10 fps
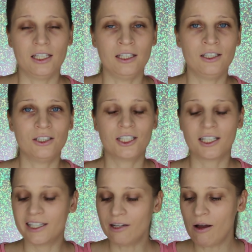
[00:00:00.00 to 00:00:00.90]
I
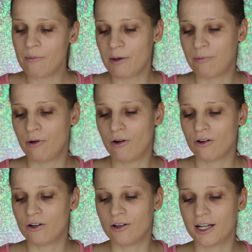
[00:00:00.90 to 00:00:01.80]
sięgnęłam
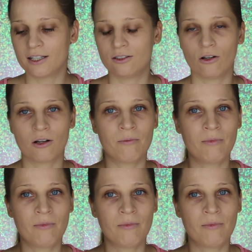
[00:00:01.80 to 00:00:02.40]
po korektor